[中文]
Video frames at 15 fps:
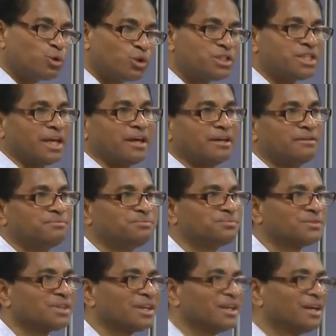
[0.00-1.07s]
过节。
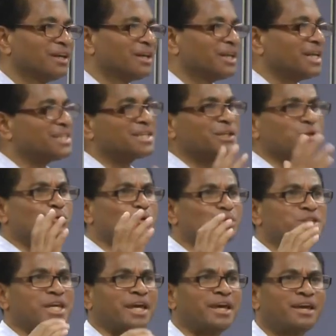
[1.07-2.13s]
那这个的
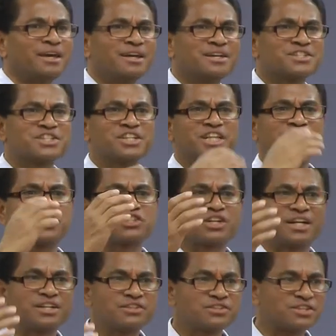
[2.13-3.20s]
过节是一个
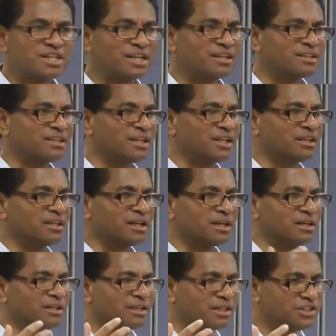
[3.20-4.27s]
神圣的一个
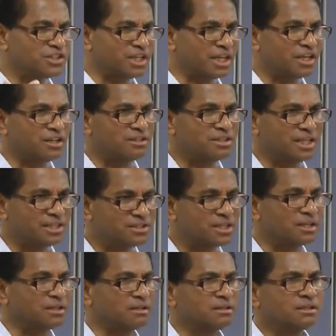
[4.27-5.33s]
一个节节
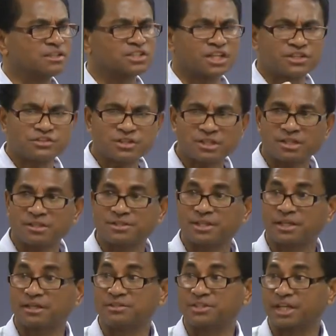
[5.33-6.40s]
庆，神圣的
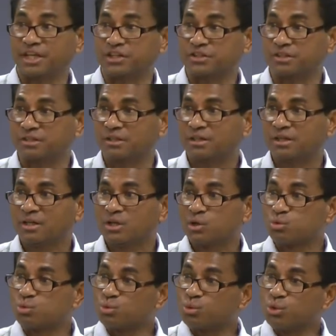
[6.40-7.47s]
这个节日。
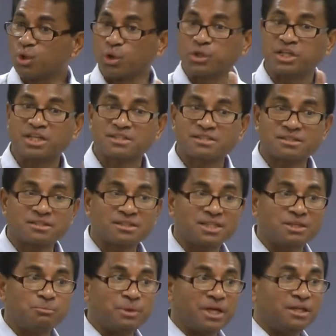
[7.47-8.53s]
如果一个尸
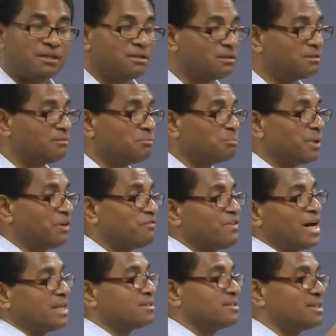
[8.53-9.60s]
体被被
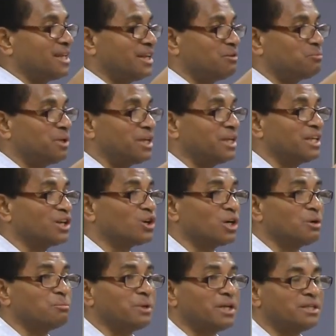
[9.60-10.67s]
放置在那边了以
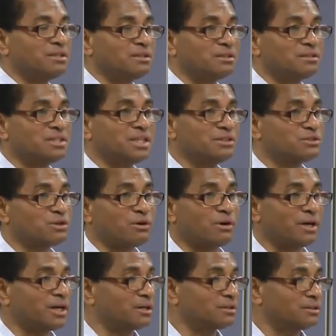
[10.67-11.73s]
后，呢，被禽
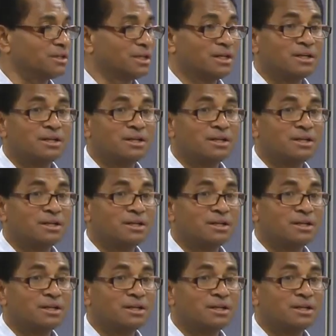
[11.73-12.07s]
兽啊